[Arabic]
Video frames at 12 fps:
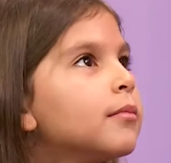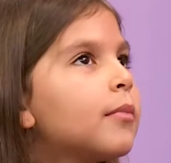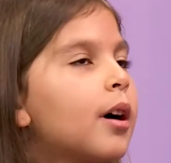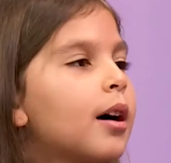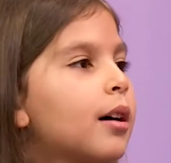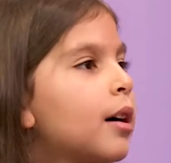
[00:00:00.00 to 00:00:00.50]

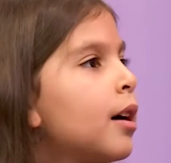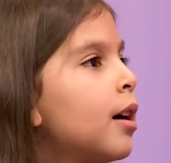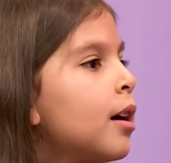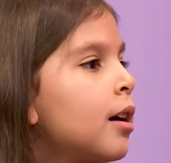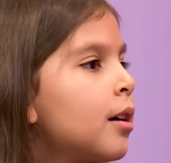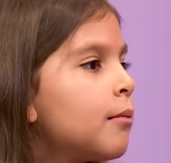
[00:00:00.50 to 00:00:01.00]
ما
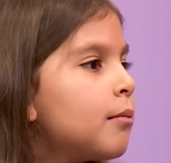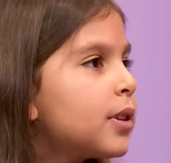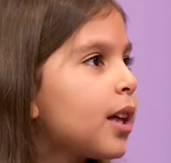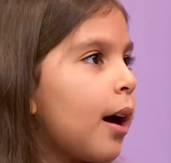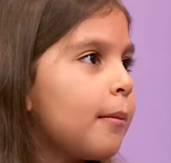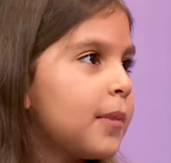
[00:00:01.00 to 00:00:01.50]
ما ما
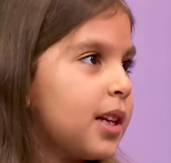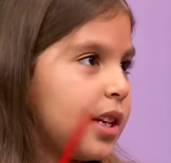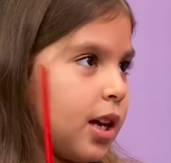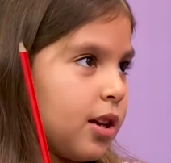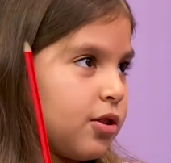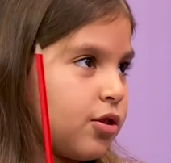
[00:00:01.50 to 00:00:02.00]

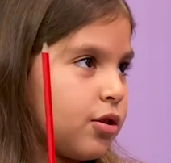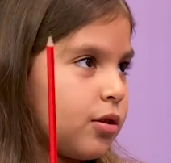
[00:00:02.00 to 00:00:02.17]
تعمليهاش